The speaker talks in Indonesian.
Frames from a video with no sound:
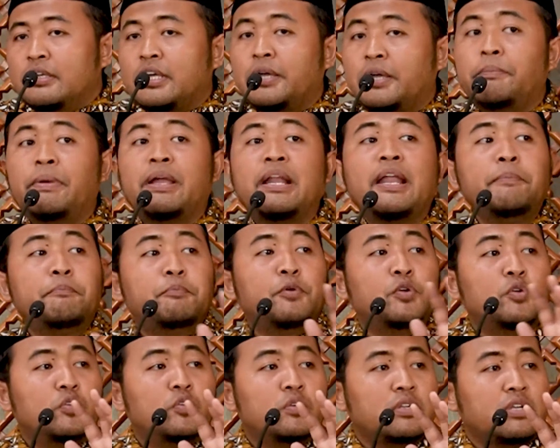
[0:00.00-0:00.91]

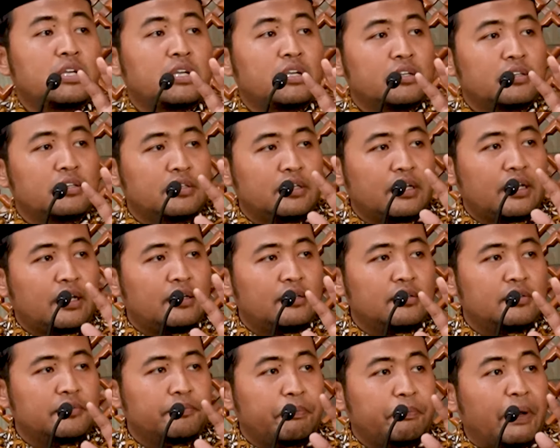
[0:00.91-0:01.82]
Kemanapun
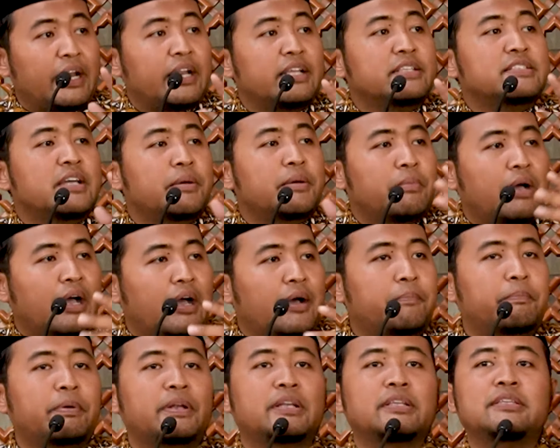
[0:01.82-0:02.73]
para
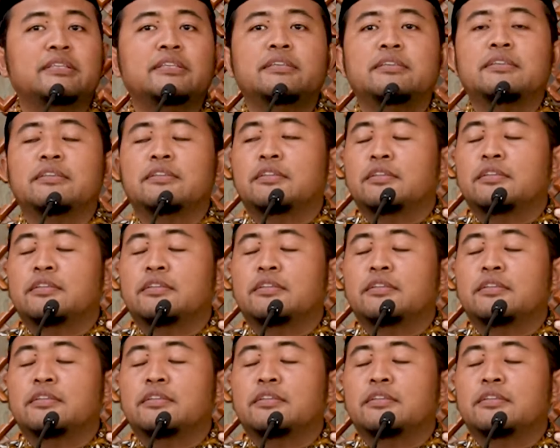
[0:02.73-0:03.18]
jamaah pergi